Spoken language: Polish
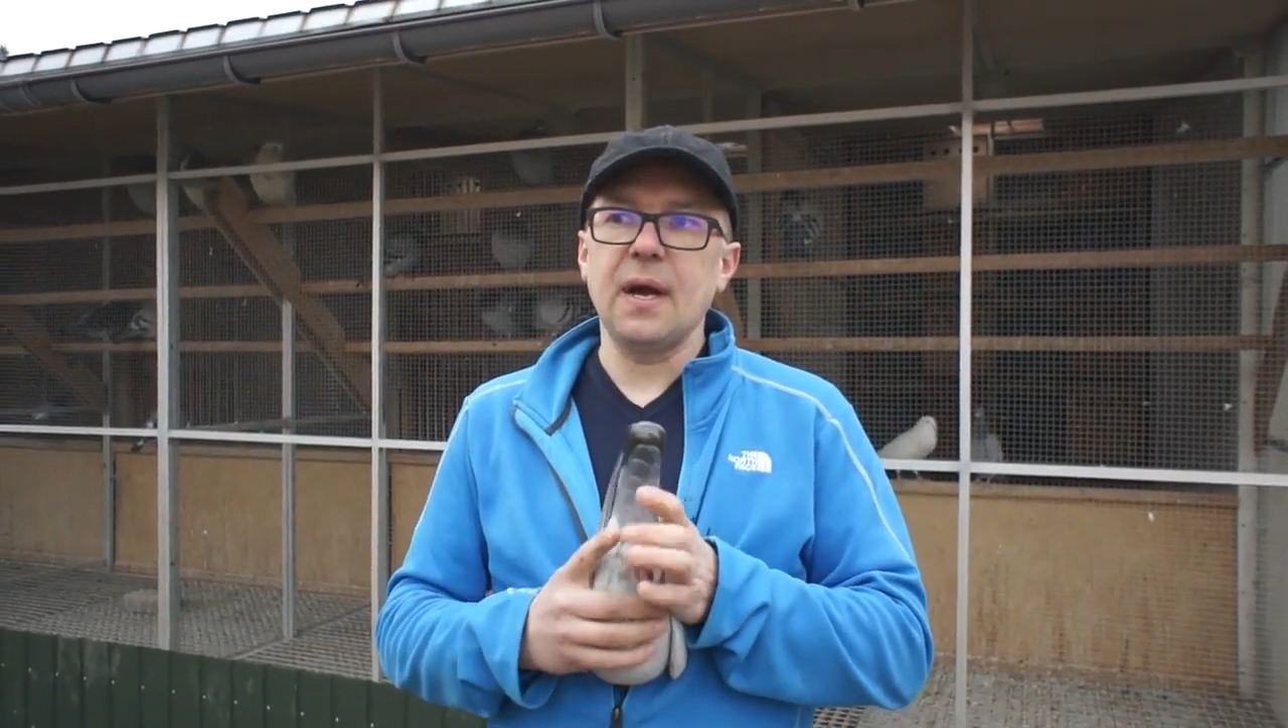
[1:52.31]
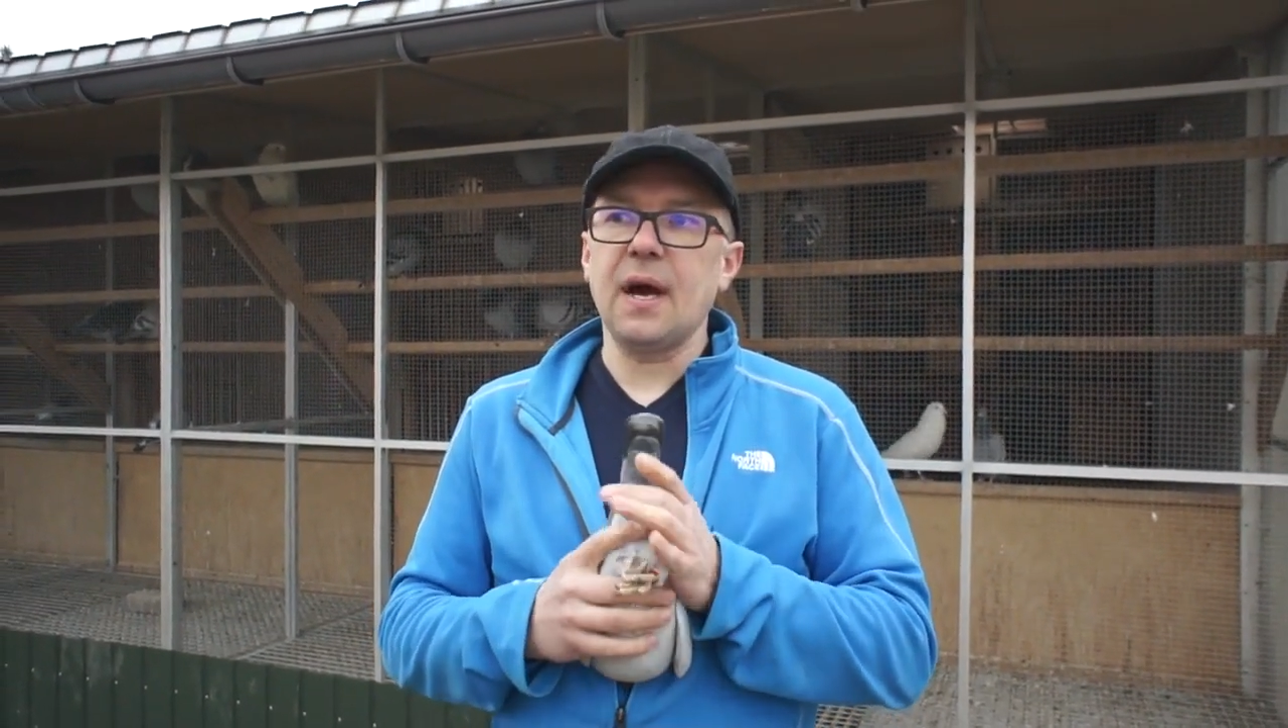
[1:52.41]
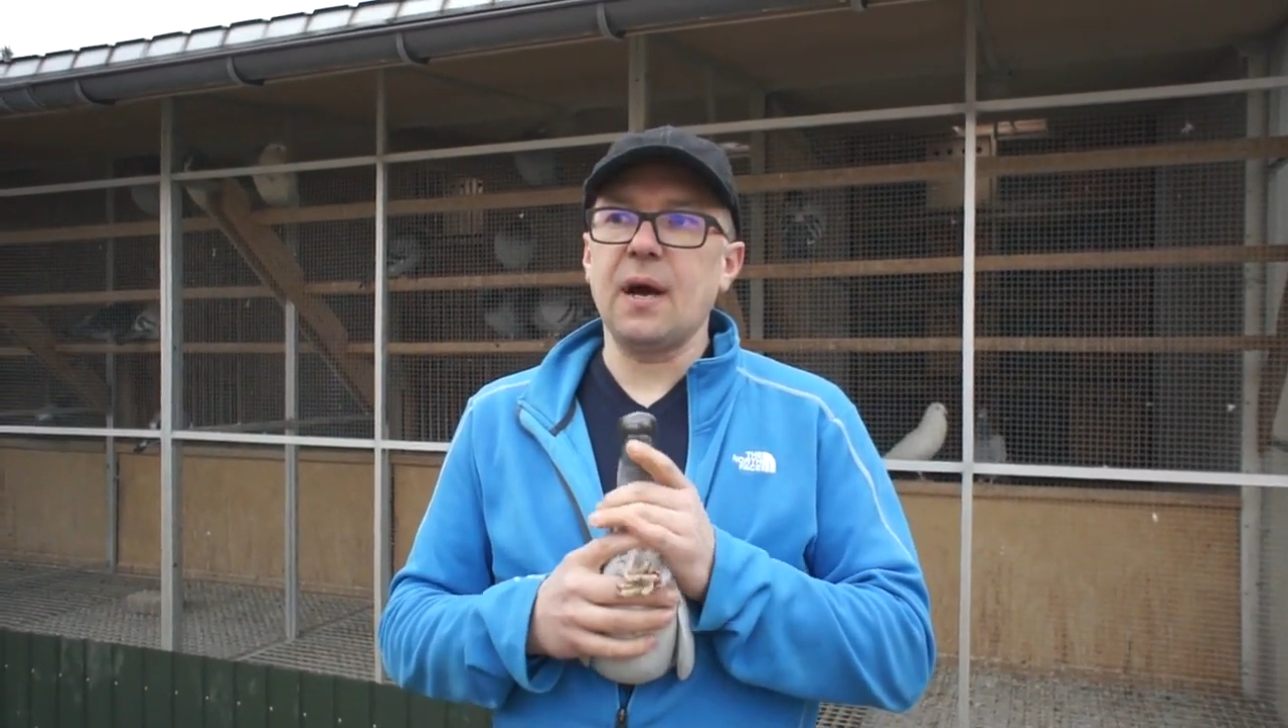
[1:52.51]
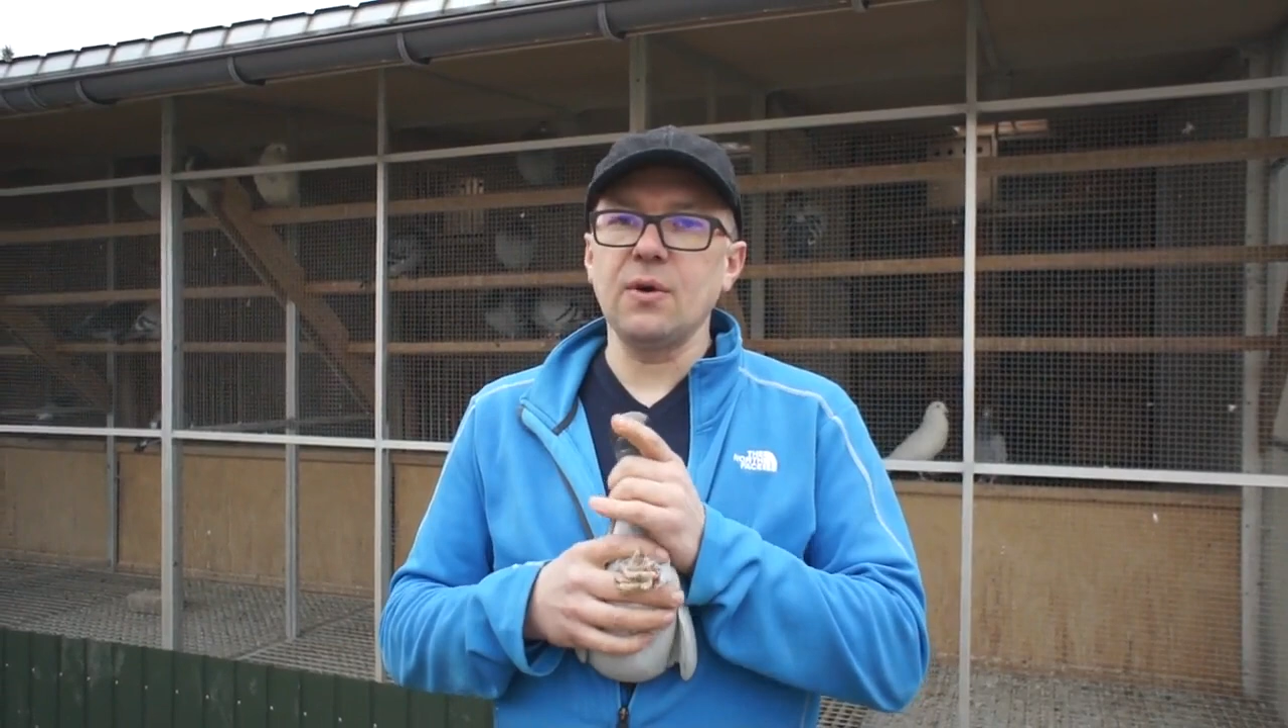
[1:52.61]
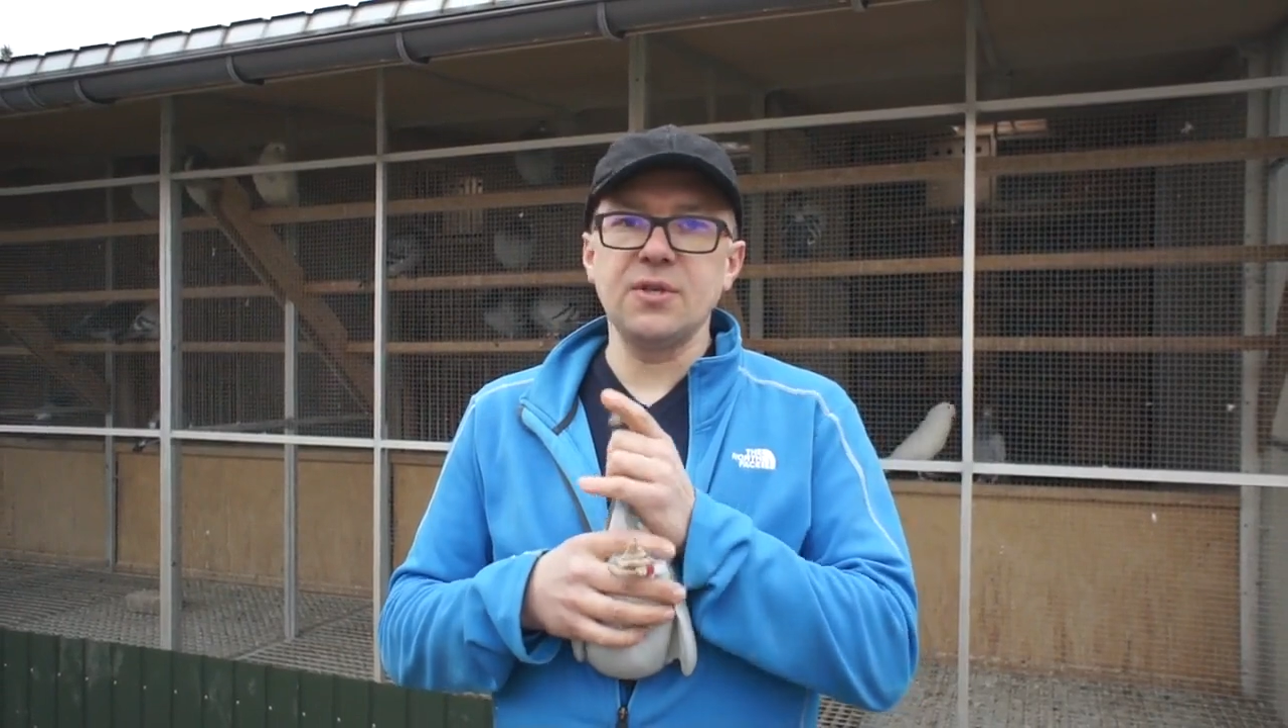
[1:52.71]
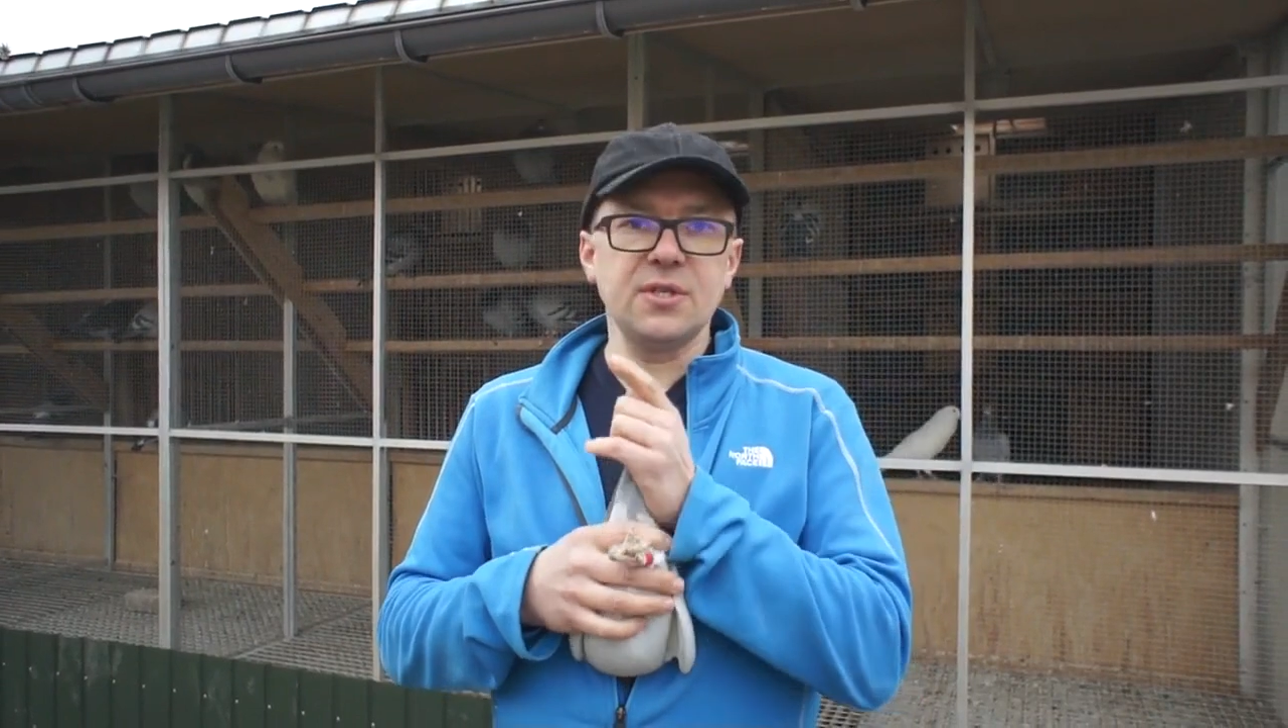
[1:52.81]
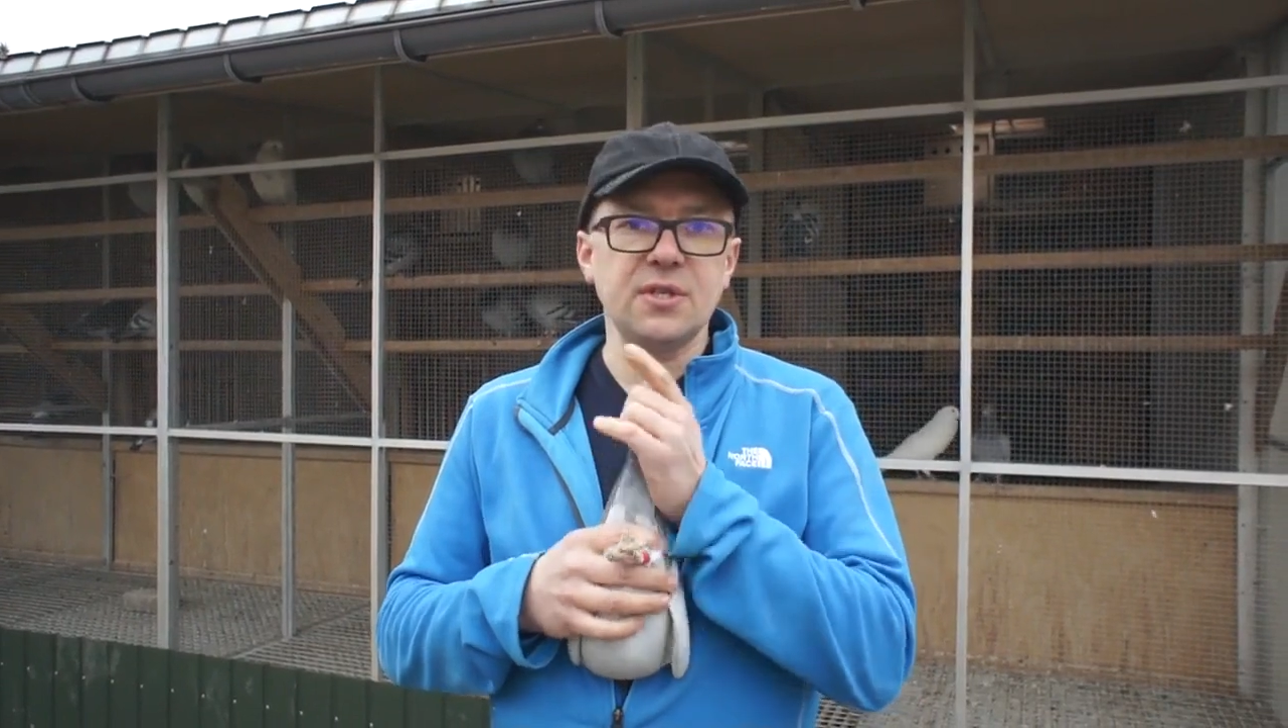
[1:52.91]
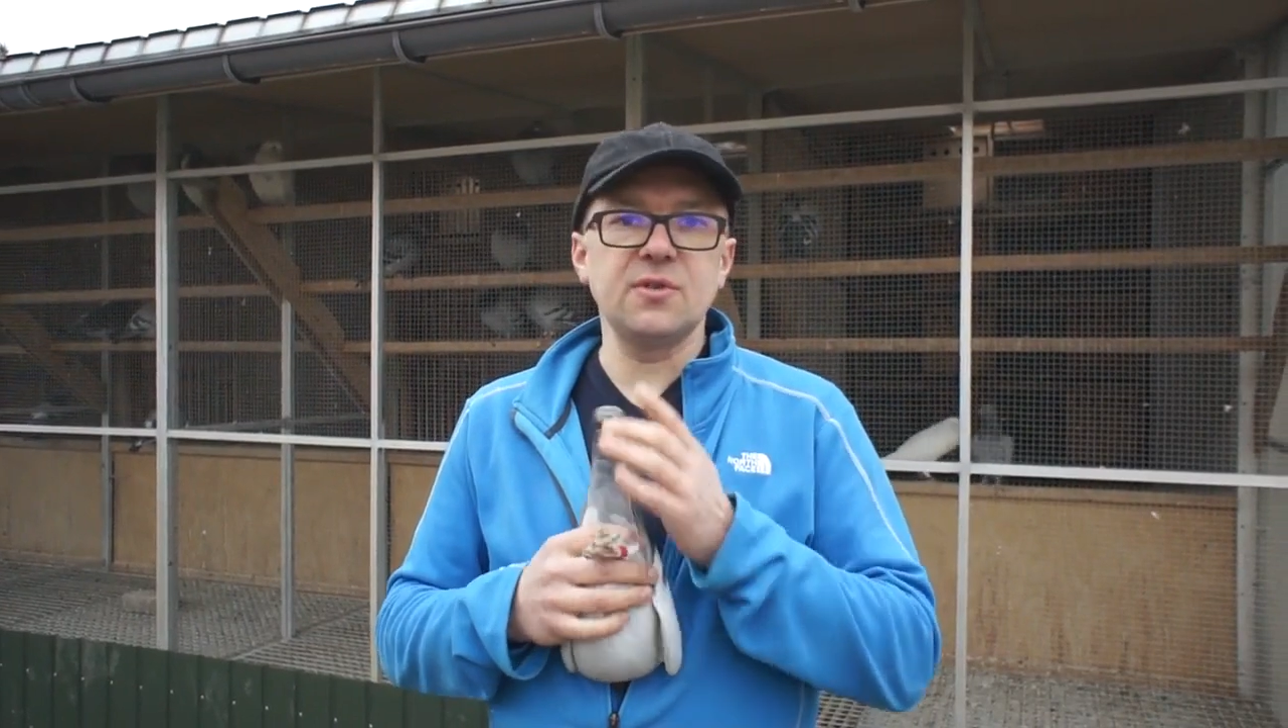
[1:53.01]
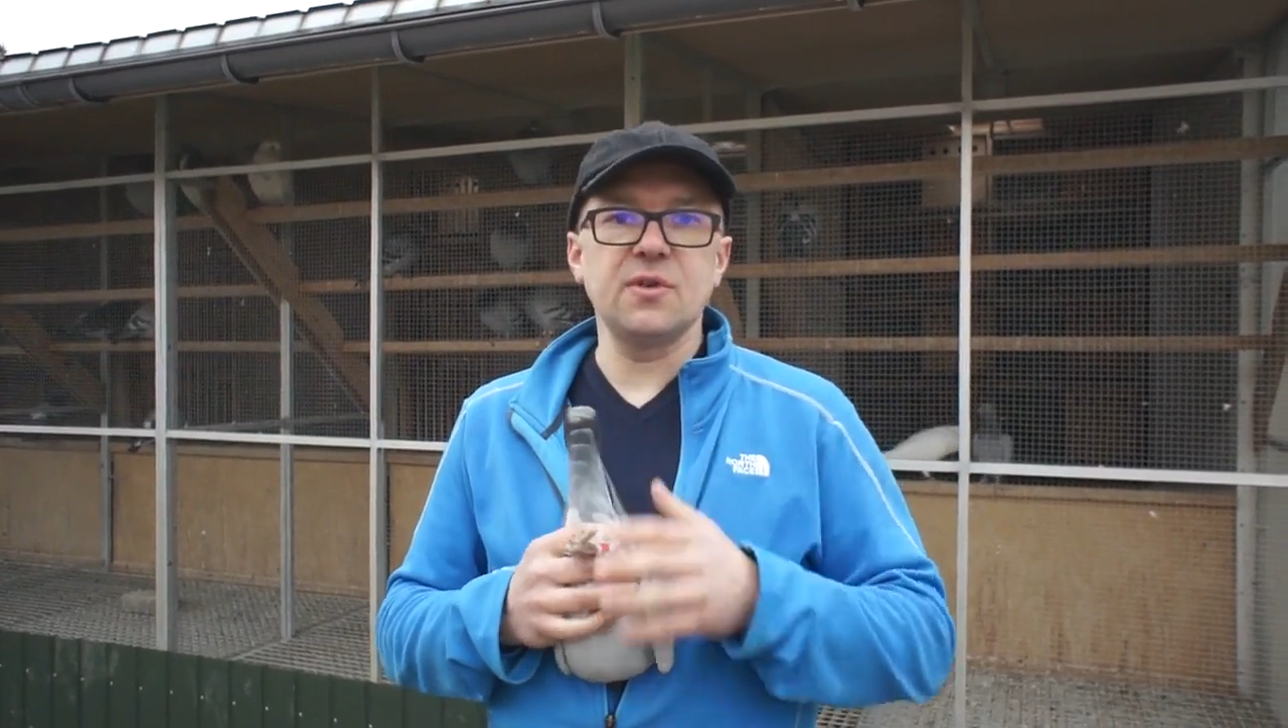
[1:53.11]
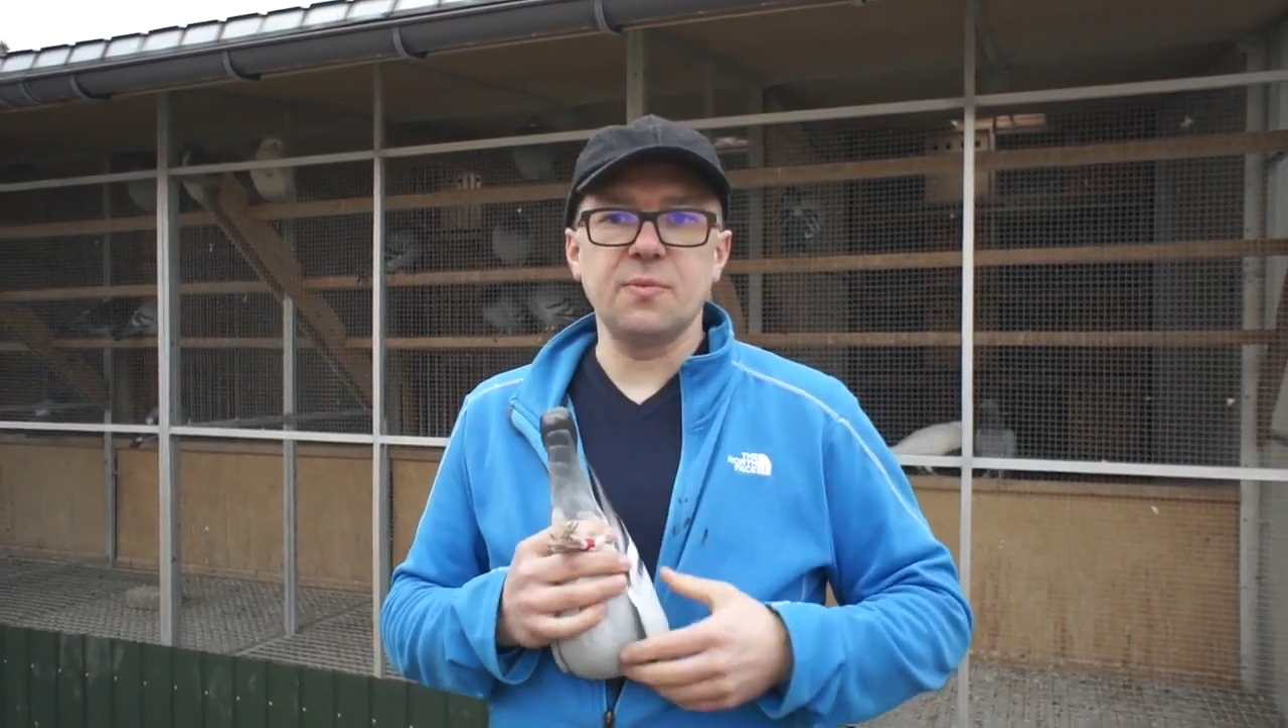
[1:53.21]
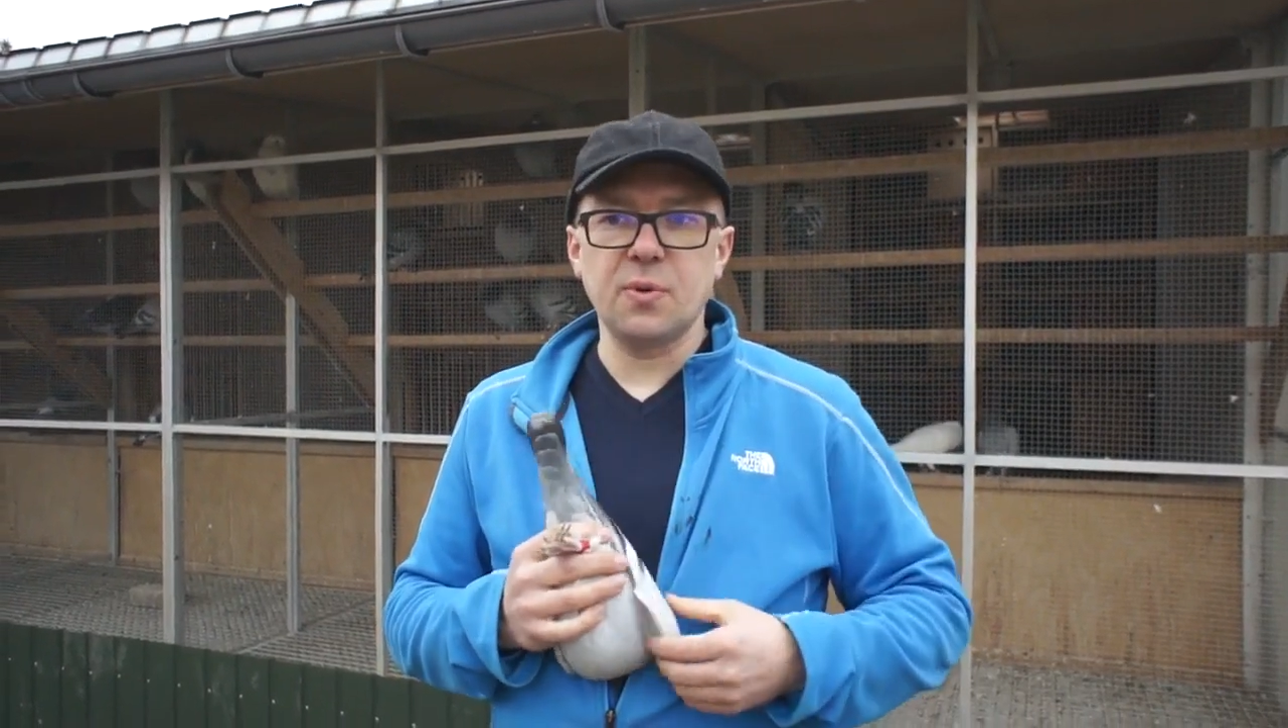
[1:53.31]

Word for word: a ojciec jest y,